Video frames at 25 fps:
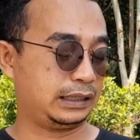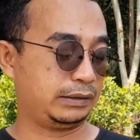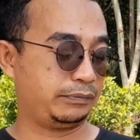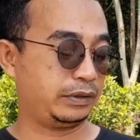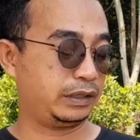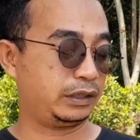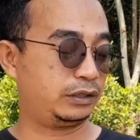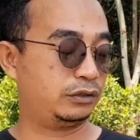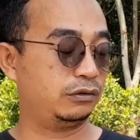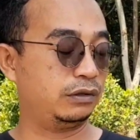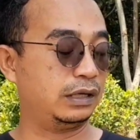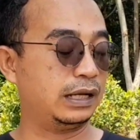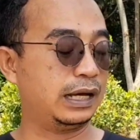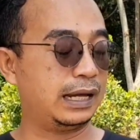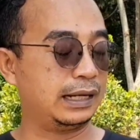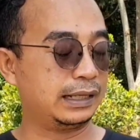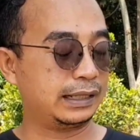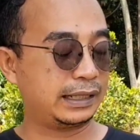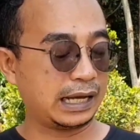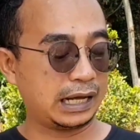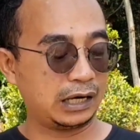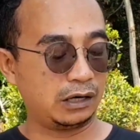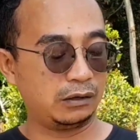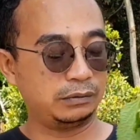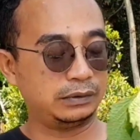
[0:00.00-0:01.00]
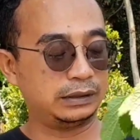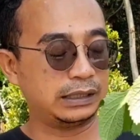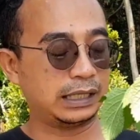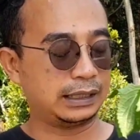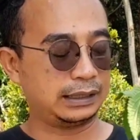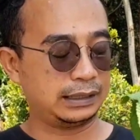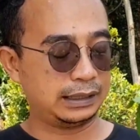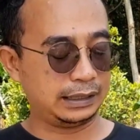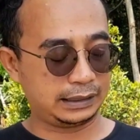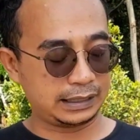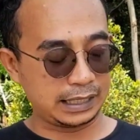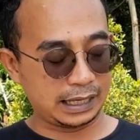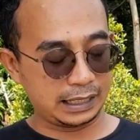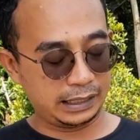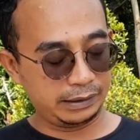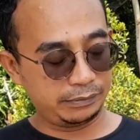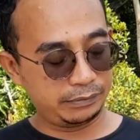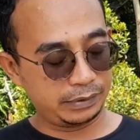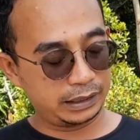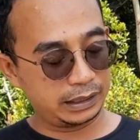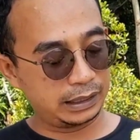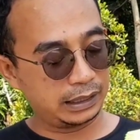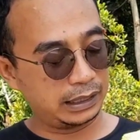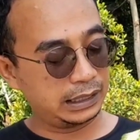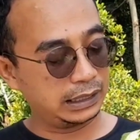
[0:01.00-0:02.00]
Kebetulan Anom Jati tadi
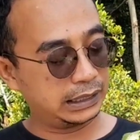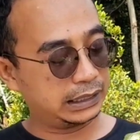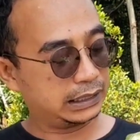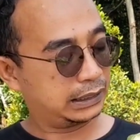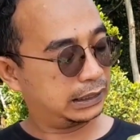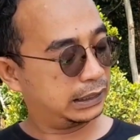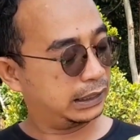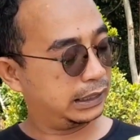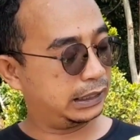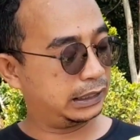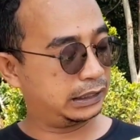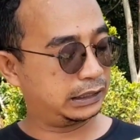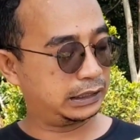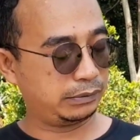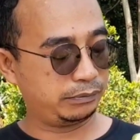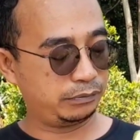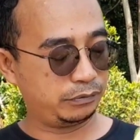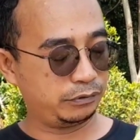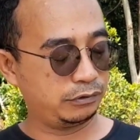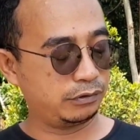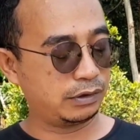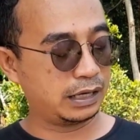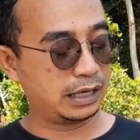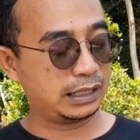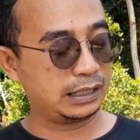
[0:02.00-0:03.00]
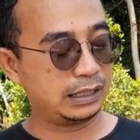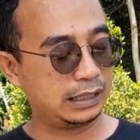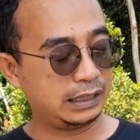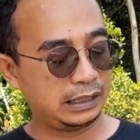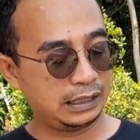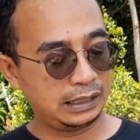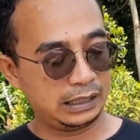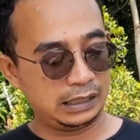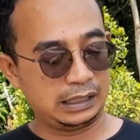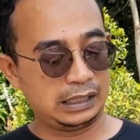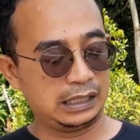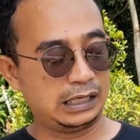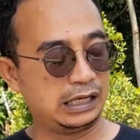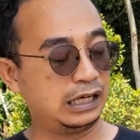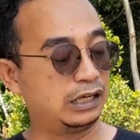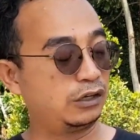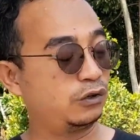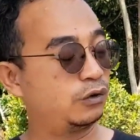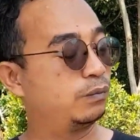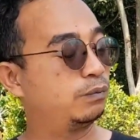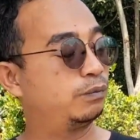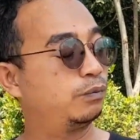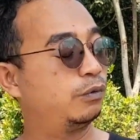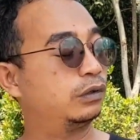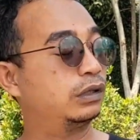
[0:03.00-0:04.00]
meneliti sebuah eh,
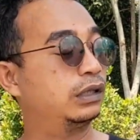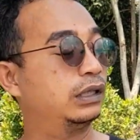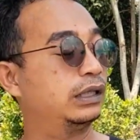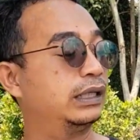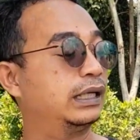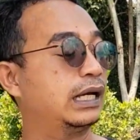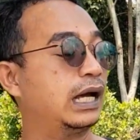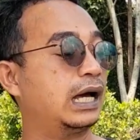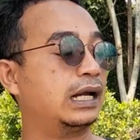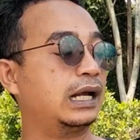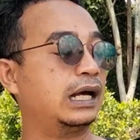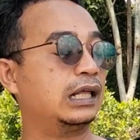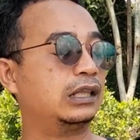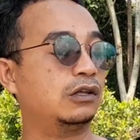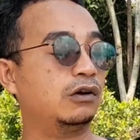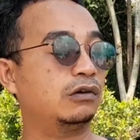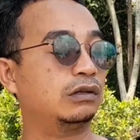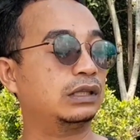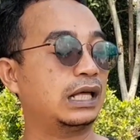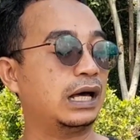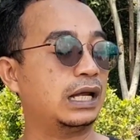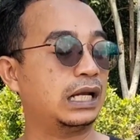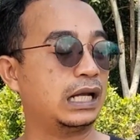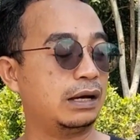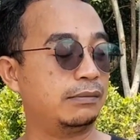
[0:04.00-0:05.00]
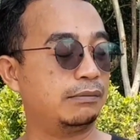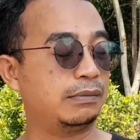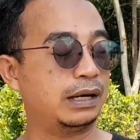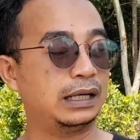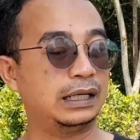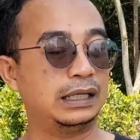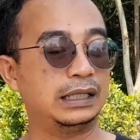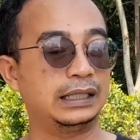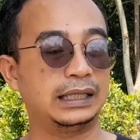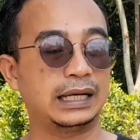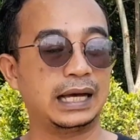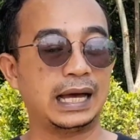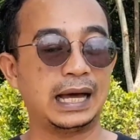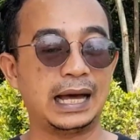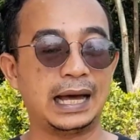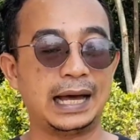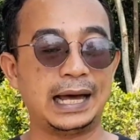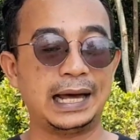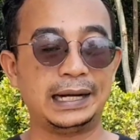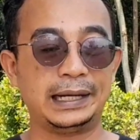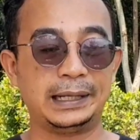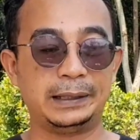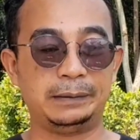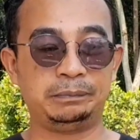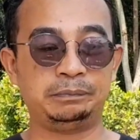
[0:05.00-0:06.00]
rumput liar atau tanaman liar.